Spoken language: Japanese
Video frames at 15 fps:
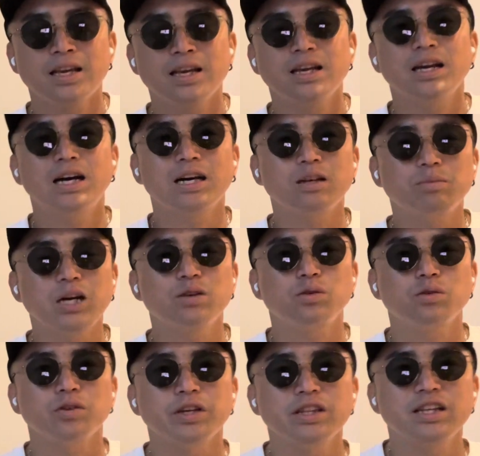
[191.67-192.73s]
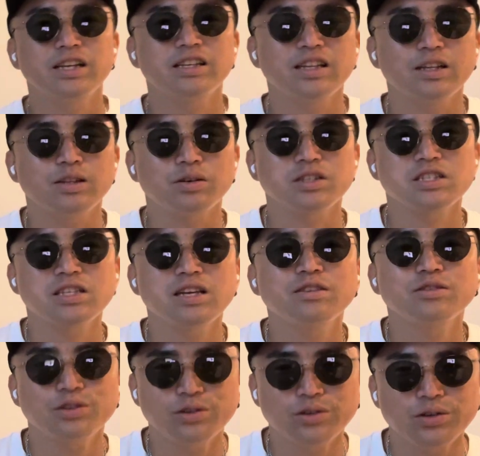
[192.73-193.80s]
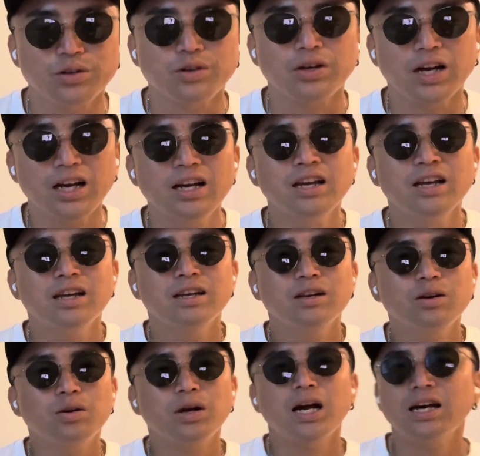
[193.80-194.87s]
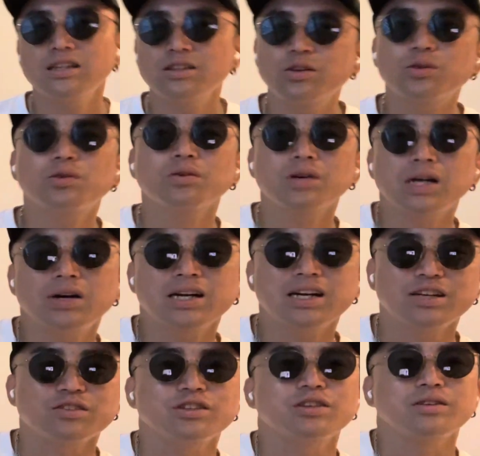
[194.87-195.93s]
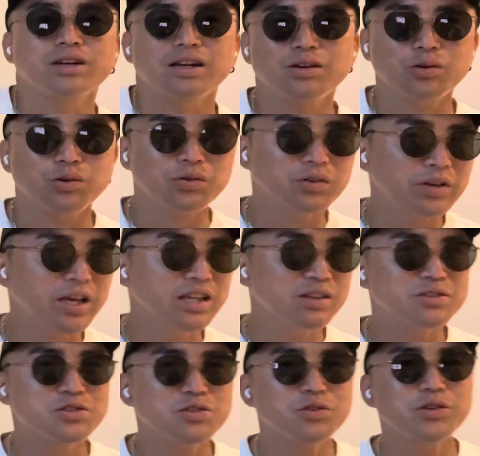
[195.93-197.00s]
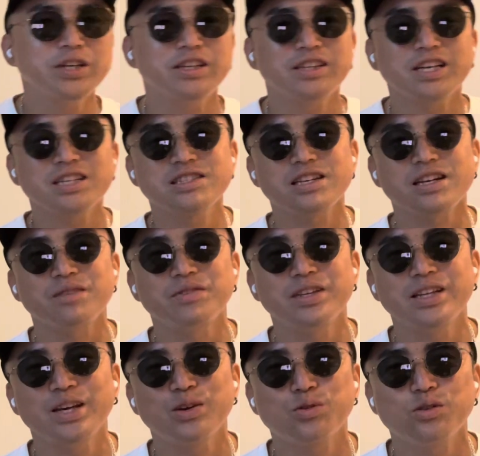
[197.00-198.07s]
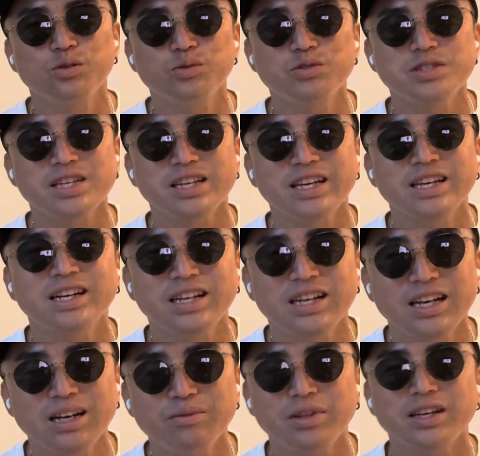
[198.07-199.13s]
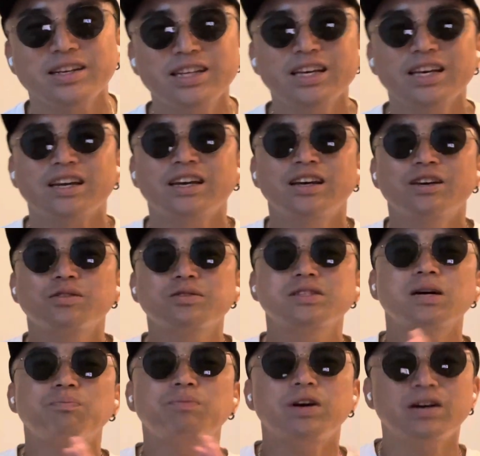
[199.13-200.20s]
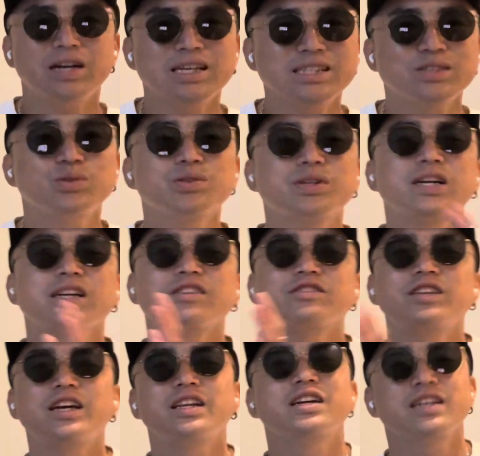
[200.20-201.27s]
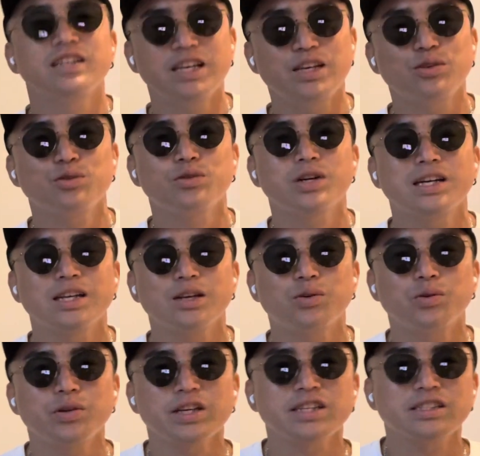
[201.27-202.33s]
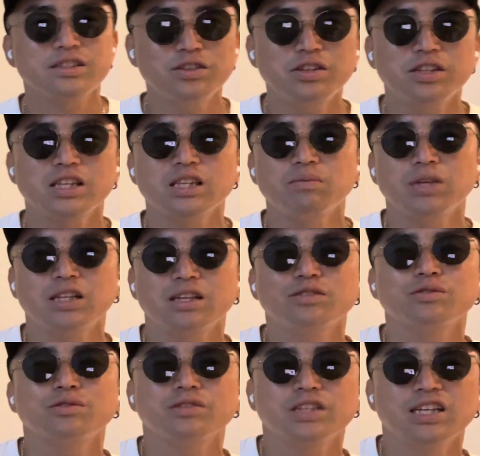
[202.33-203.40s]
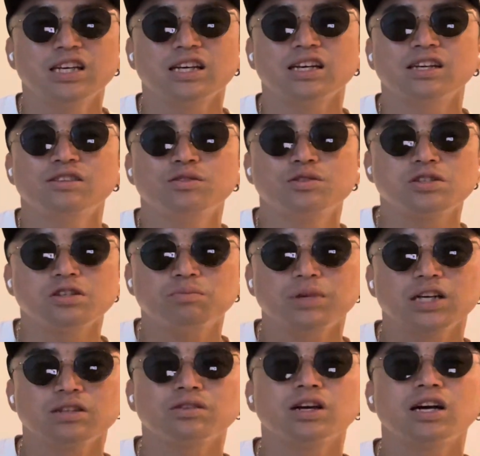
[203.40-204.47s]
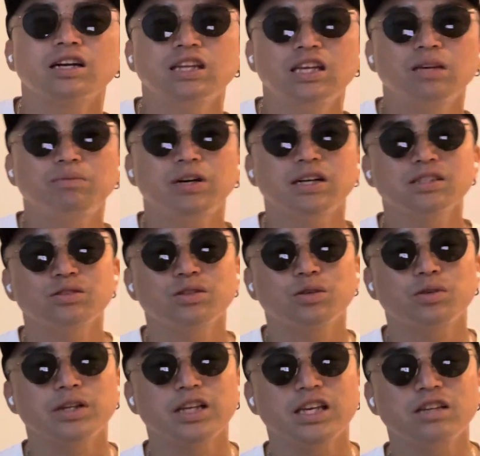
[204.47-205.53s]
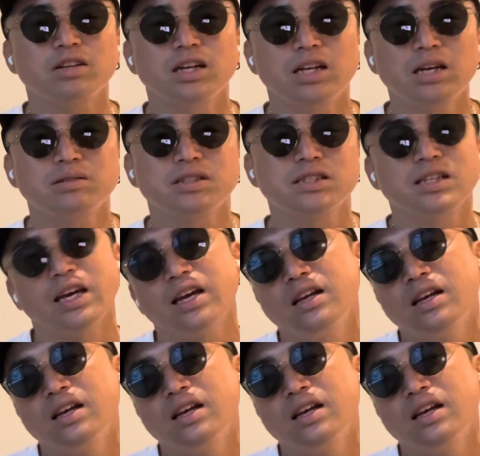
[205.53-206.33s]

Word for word: あのバンコク行ったり来たりとかしてるとあ勘どころが分かるっていうのがこの辺の商品出したらみんな喜ぶんじゃないかなみたいなでうちはパワーストーンかける何かで世の中に貢献するって決めてるのでうちのパートナーにパワーストーンでこれできるかなっつって